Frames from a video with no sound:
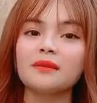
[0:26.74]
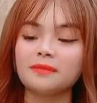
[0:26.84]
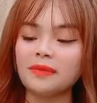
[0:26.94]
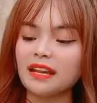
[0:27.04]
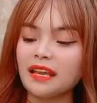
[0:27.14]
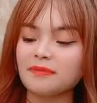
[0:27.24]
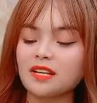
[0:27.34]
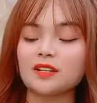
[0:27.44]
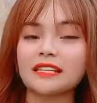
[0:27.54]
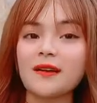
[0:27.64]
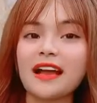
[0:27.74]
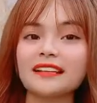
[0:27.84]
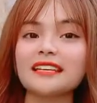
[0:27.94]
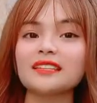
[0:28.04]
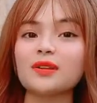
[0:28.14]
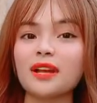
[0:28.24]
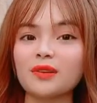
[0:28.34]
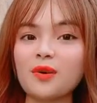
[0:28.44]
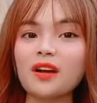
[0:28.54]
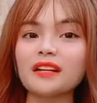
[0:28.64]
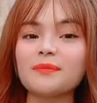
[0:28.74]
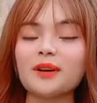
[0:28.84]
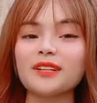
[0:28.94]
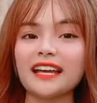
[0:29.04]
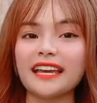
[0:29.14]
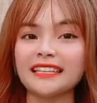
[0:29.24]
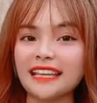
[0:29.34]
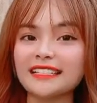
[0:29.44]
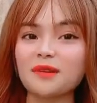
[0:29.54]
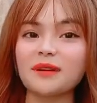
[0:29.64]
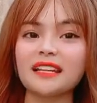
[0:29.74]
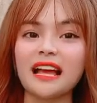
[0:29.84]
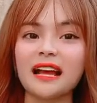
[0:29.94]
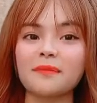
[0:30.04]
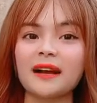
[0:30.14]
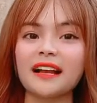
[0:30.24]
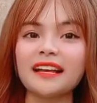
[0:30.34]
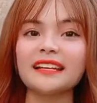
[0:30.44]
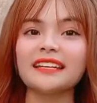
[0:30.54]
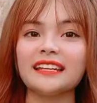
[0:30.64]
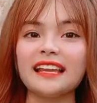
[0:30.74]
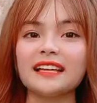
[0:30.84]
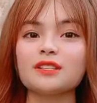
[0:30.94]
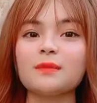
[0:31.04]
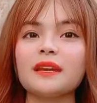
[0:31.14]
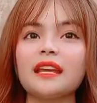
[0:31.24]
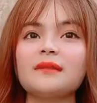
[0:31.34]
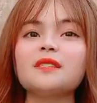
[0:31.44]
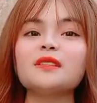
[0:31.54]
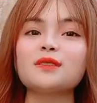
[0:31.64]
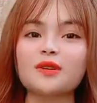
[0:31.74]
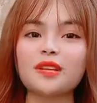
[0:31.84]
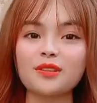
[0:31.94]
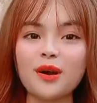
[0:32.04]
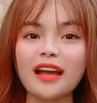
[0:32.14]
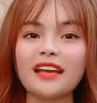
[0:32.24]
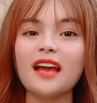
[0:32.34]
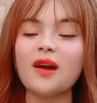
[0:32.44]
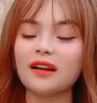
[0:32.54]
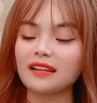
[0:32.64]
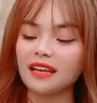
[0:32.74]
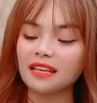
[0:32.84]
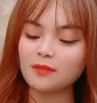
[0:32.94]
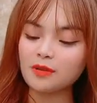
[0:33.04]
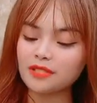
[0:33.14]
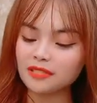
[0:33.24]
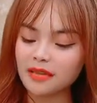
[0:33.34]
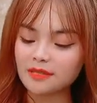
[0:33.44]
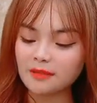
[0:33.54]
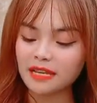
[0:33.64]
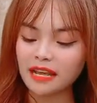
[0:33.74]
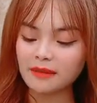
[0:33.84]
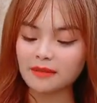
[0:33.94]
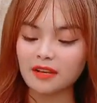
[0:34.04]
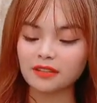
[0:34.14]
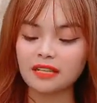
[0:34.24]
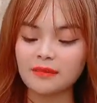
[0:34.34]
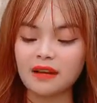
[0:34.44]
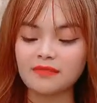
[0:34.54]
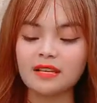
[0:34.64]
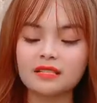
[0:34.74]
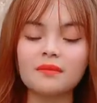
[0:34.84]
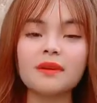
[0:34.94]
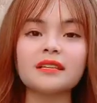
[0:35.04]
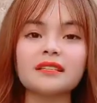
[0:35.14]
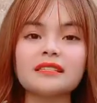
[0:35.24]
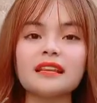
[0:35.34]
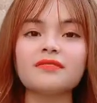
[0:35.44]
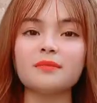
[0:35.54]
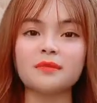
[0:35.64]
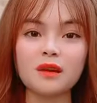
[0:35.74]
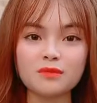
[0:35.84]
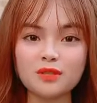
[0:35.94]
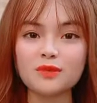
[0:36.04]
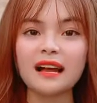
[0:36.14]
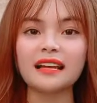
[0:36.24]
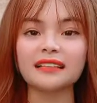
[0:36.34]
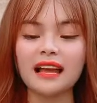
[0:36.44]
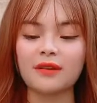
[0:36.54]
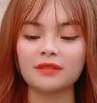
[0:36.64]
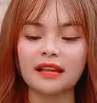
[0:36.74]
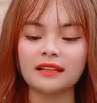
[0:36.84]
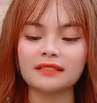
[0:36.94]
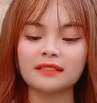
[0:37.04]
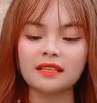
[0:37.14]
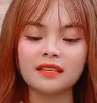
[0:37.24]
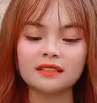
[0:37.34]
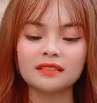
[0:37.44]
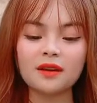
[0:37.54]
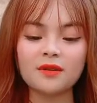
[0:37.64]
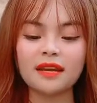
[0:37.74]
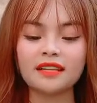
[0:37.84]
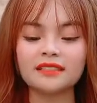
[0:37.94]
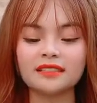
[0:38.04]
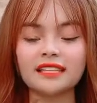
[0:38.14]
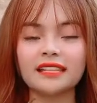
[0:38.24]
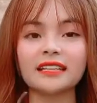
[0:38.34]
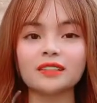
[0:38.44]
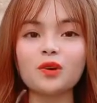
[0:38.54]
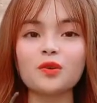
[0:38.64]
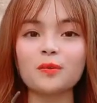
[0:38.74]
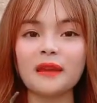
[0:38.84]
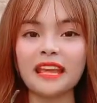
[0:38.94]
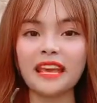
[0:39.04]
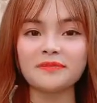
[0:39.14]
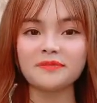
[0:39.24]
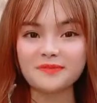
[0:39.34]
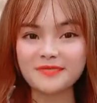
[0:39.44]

Bên em thì có giao hàng trên toàn quốc nên mọi người hãy nhanh chóng đặt hàng bằng cách là để lại cho bên em xin số điện thoại hoặc là ebook trực tiếp cho bên em để có thể mang về cho mình những sản phẩm đâm trùng hạ thảo hàng sâu này cực kỳ là tốt của bên em.